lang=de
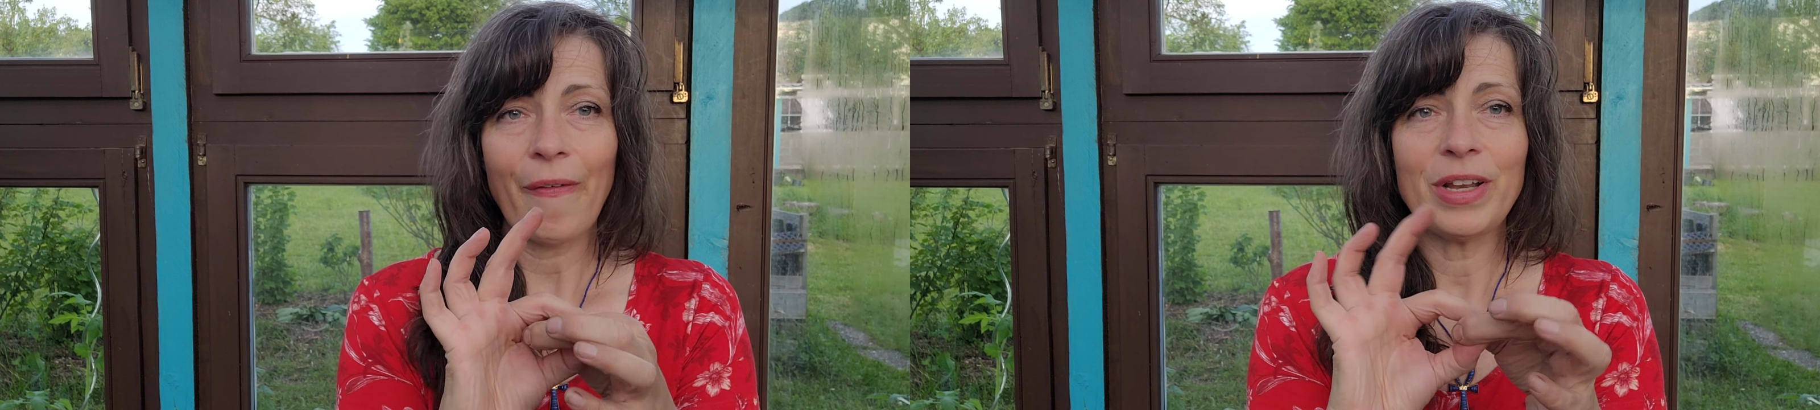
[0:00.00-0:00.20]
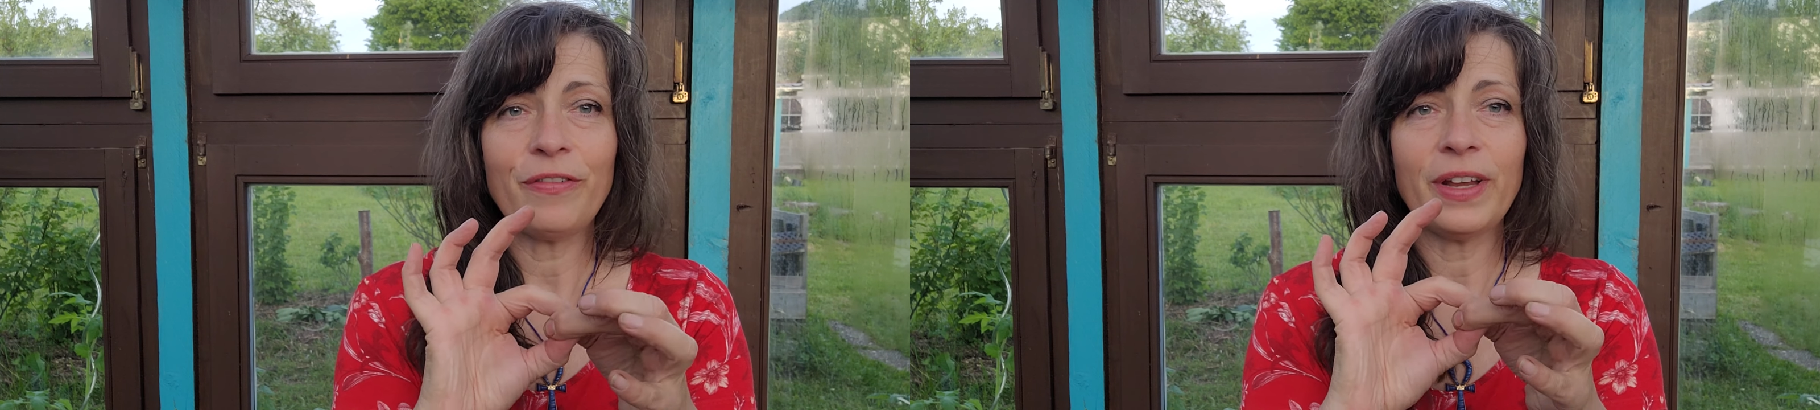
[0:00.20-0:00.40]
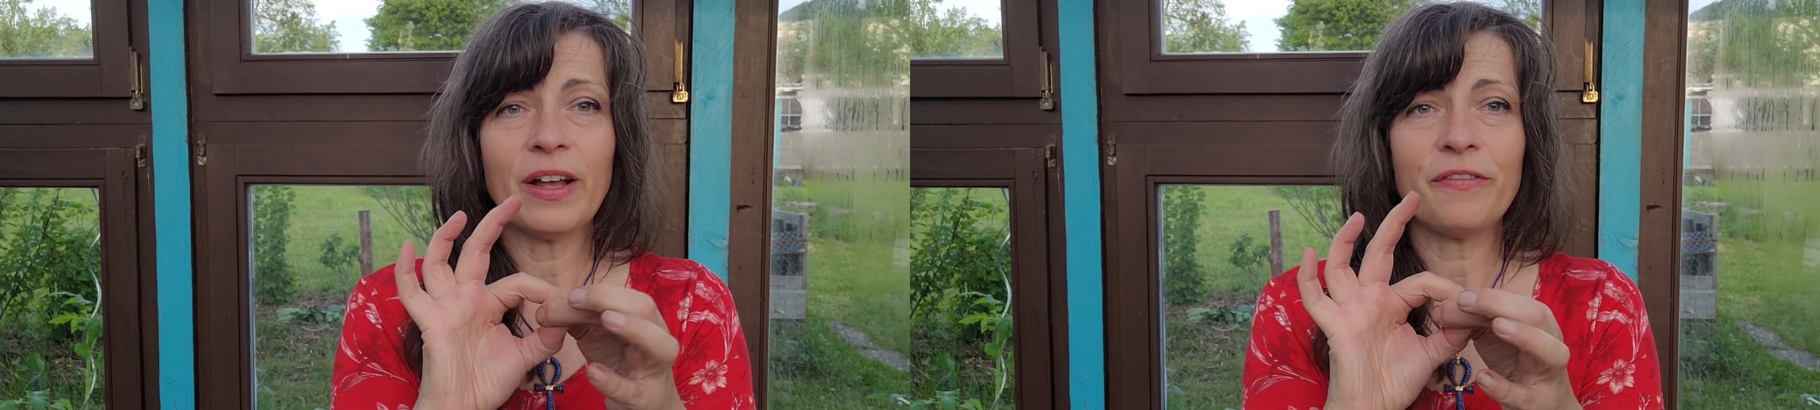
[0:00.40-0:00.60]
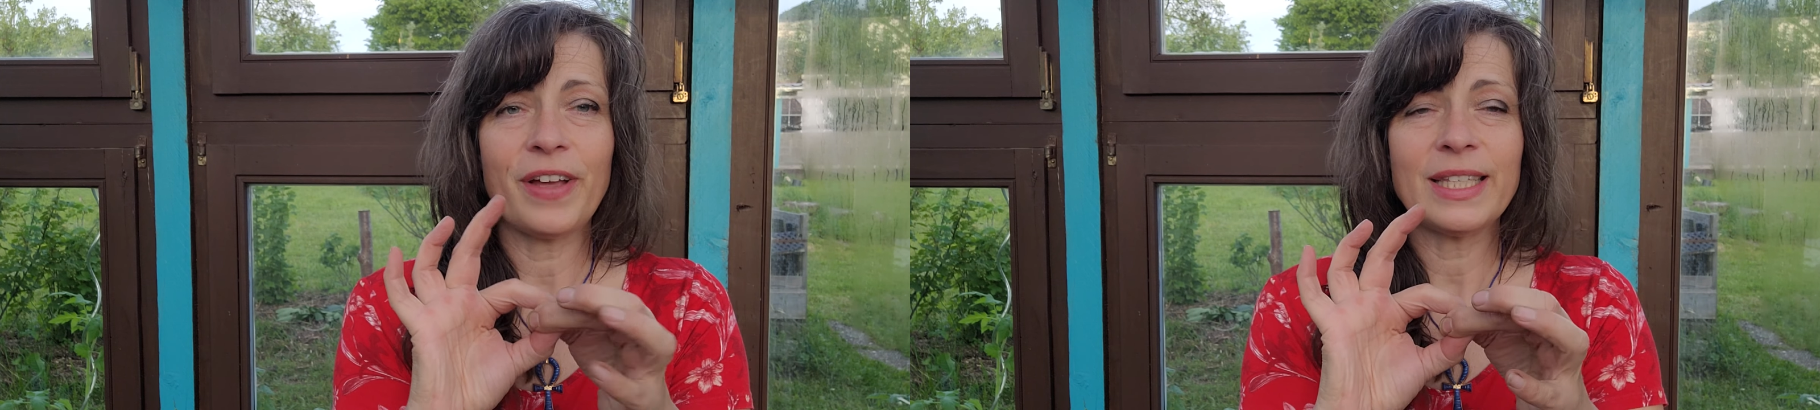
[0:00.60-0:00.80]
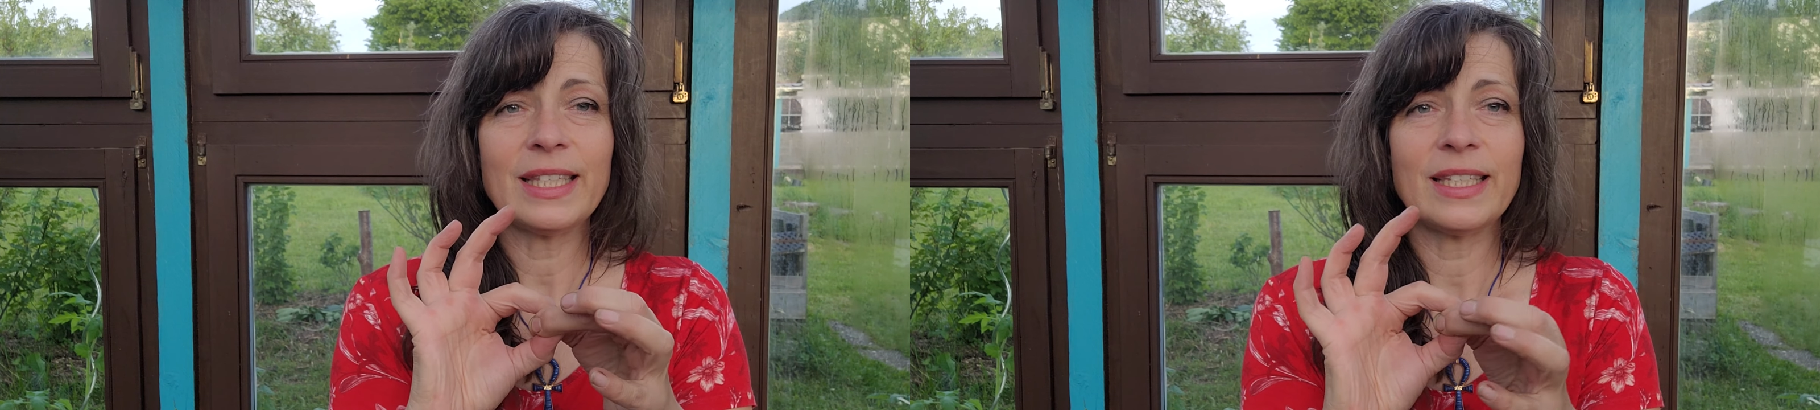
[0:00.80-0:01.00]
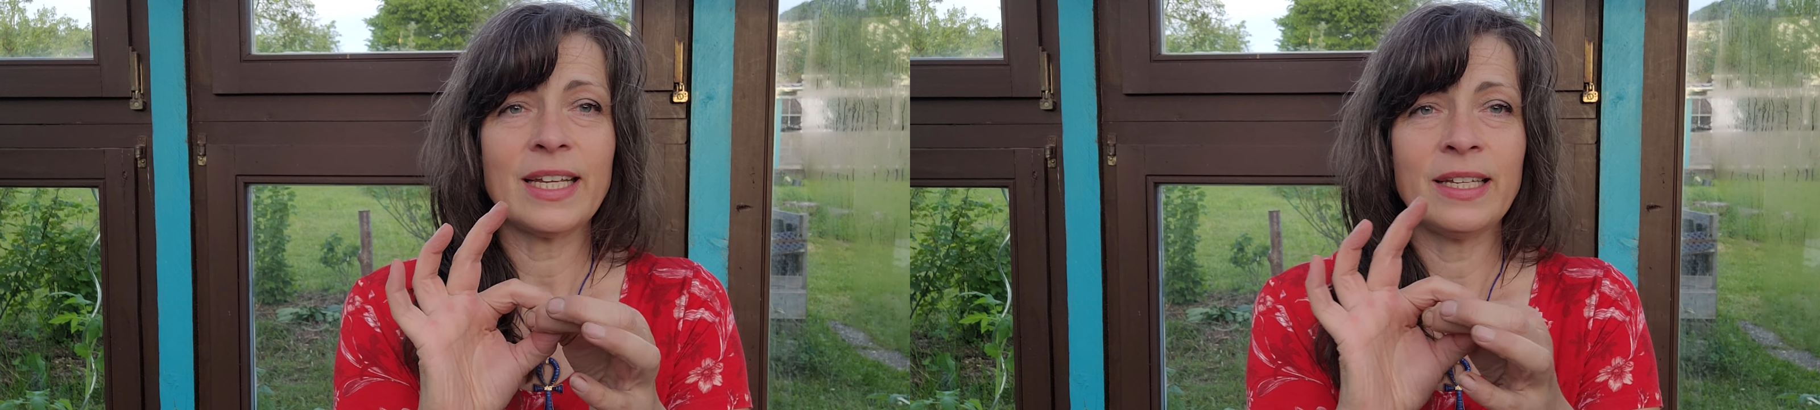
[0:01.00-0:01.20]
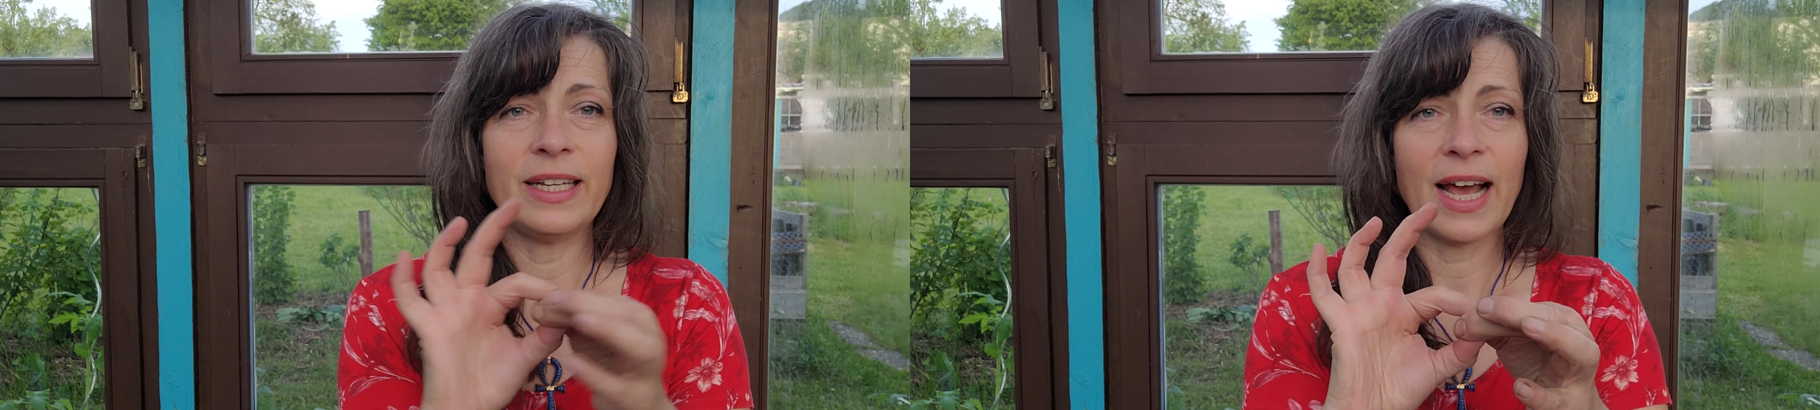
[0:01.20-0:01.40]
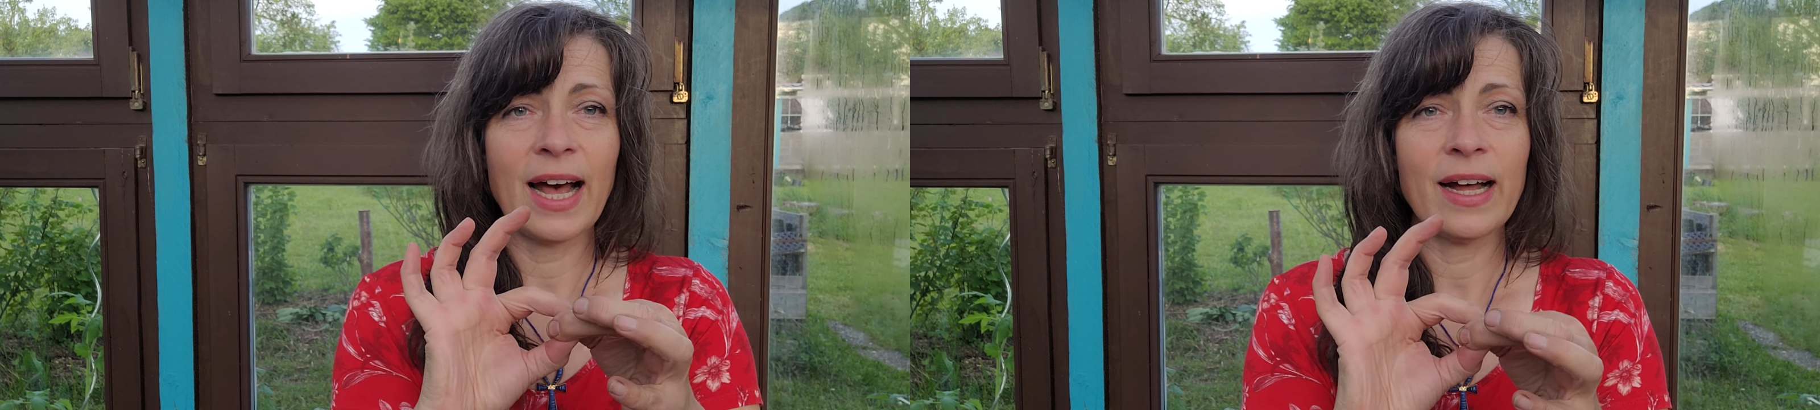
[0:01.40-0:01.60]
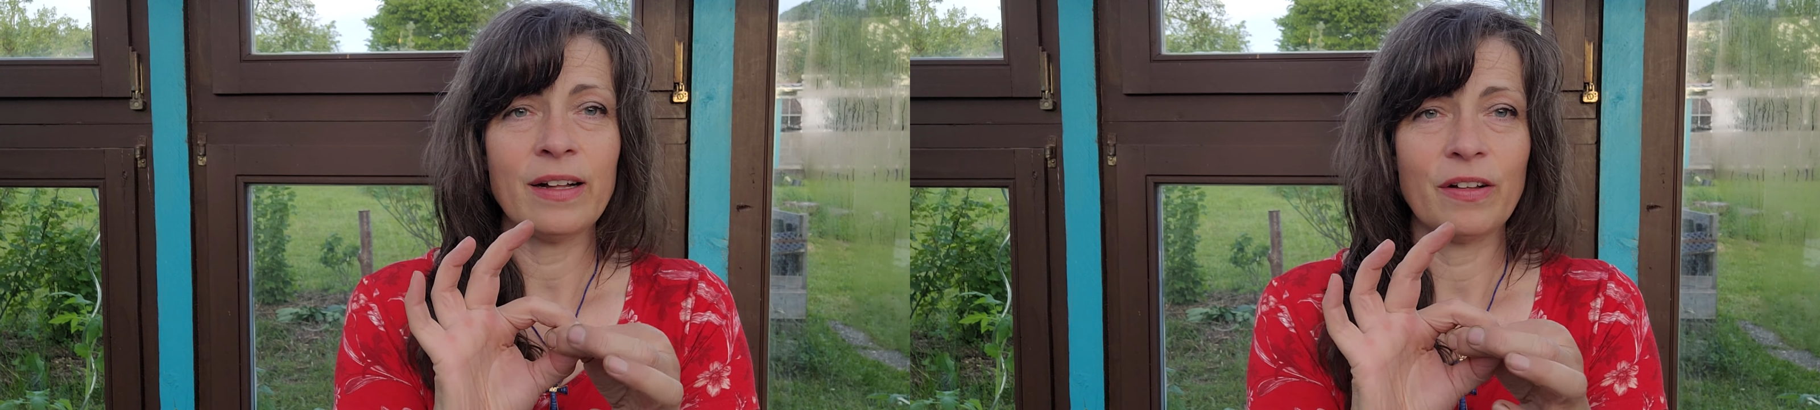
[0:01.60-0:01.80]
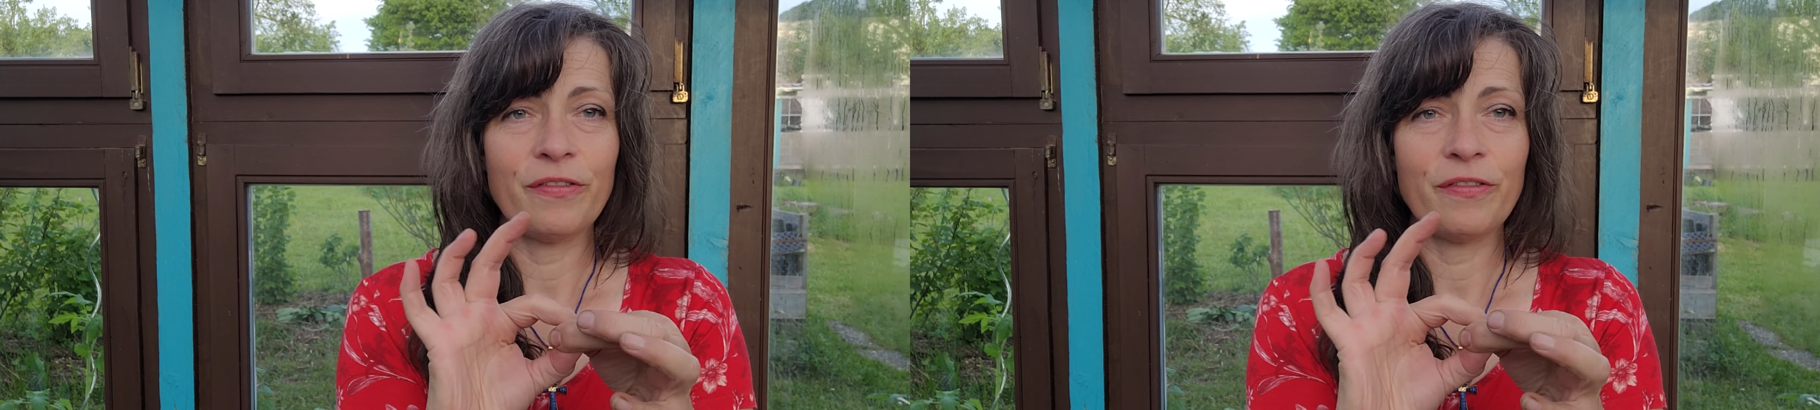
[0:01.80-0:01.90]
Wenn die Finger fest sind, ja,